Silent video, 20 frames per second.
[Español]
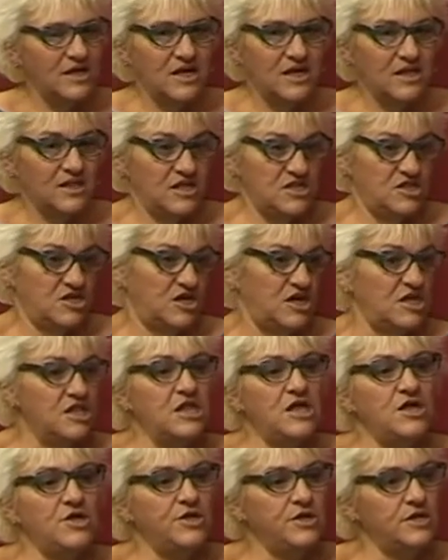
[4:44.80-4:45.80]
de
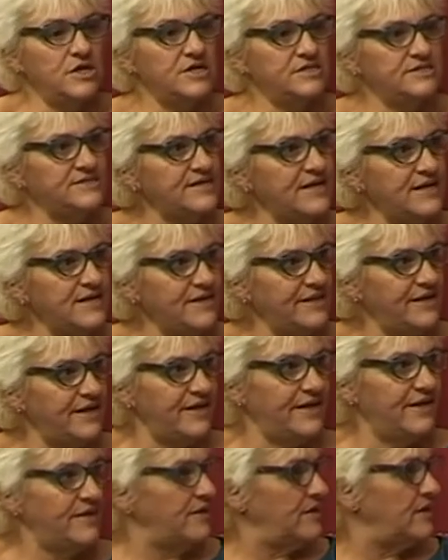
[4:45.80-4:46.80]
chiquita,
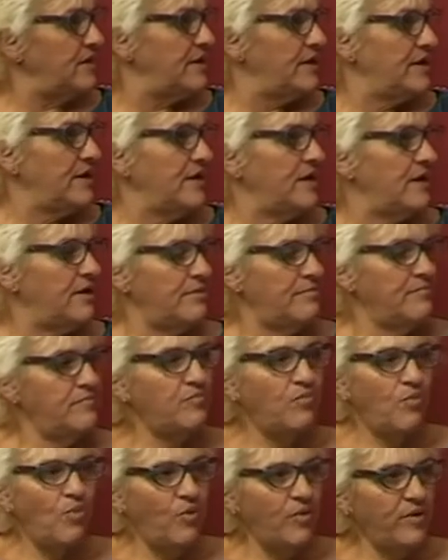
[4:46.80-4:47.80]
adolescente. Ah.
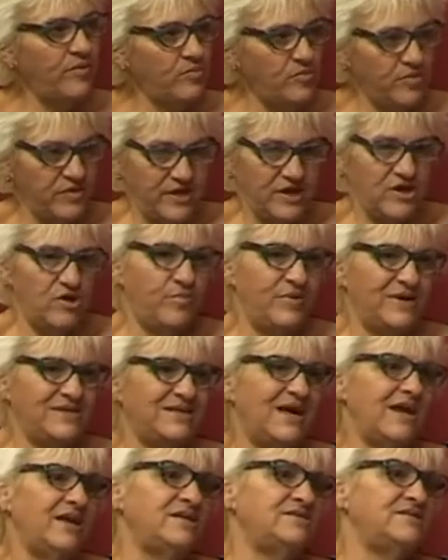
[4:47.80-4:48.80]
Muy, muy de no
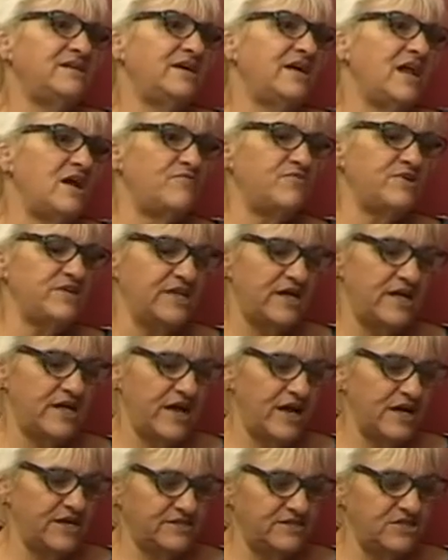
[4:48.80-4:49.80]
pasar ni siquiera al frente a
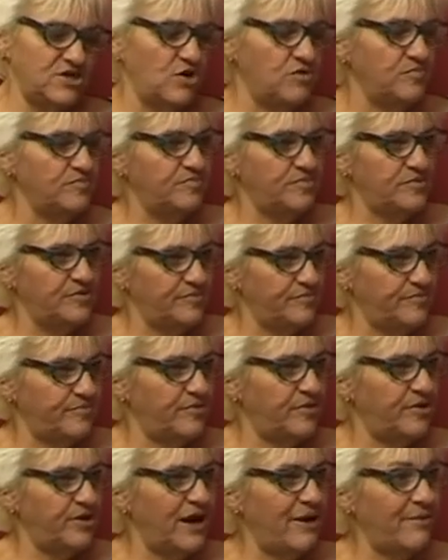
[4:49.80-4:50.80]
dar lección por, la
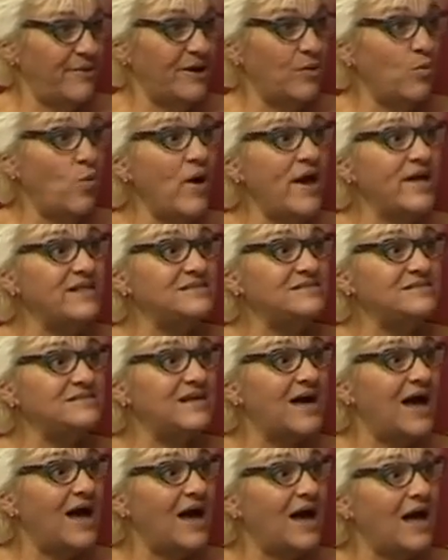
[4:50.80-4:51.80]
vergüenza.